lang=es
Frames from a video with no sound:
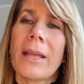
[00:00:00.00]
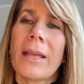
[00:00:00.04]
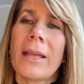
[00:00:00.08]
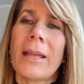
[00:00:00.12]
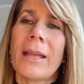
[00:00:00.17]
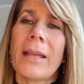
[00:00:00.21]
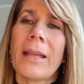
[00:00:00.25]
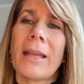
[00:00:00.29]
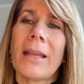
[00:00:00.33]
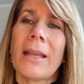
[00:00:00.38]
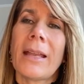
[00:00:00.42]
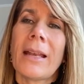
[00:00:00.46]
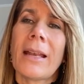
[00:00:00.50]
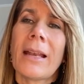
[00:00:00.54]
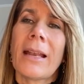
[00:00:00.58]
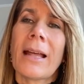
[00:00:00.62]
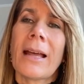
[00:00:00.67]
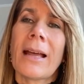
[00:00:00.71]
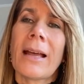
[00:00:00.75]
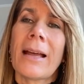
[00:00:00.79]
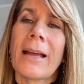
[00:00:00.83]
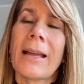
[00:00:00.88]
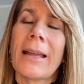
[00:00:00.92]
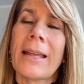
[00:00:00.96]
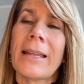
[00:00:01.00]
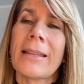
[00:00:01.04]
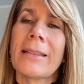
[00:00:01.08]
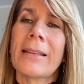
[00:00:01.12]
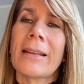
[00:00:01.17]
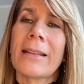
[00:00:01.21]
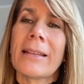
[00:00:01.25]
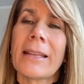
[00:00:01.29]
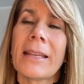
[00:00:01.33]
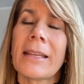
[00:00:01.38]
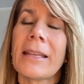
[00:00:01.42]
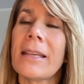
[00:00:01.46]
eh, la
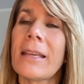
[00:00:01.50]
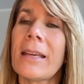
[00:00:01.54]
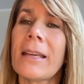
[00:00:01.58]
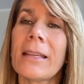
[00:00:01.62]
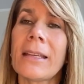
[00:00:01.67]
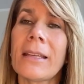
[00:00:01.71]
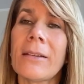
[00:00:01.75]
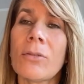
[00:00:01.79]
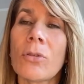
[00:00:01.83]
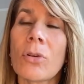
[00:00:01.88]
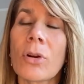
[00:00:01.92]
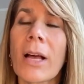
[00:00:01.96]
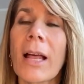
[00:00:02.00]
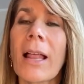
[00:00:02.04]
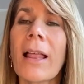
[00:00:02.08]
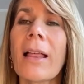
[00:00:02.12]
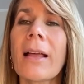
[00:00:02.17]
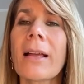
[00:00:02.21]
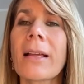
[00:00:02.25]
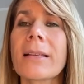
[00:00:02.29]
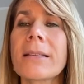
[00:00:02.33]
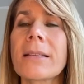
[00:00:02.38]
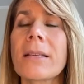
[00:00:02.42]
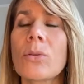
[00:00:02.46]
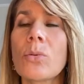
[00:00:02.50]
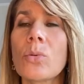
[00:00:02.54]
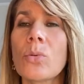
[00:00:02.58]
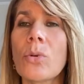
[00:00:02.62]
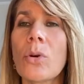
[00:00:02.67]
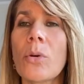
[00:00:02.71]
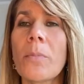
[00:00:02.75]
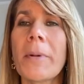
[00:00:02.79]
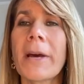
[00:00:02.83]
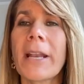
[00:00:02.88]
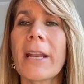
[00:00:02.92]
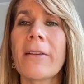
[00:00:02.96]
estrategia equivocada que se
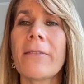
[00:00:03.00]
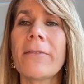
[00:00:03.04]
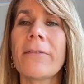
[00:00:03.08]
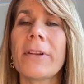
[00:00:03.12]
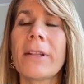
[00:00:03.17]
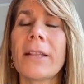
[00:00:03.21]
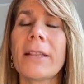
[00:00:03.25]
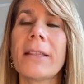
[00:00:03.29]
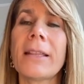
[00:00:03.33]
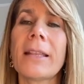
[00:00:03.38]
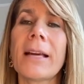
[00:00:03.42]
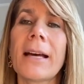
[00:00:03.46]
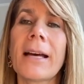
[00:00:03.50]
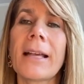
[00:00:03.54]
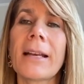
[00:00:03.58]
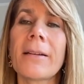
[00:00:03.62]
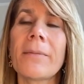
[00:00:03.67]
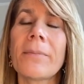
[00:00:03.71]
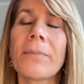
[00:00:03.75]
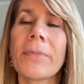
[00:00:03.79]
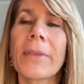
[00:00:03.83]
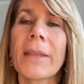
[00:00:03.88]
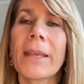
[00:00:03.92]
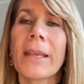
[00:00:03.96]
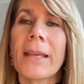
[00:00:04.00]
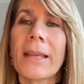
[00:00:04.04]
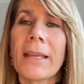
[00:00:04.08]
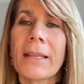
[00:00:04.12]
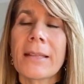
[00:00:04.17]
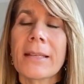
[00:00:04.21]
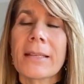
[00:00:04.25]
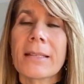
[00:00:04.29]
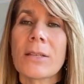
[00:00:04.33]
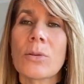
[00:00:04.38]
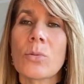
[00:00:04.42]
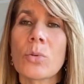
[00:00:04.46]
tuvo para enfrentar
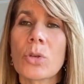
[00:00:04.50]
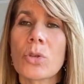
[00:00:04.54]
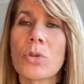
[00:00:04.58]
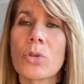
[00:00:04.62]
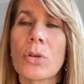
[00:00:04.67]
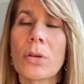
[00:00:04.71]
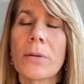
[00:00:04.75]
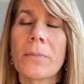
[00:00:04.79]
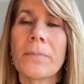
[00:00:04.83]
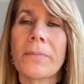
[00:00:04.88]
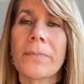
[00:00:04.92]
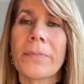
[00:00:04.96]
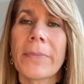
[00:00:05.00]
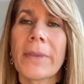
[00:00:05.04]
esta situación.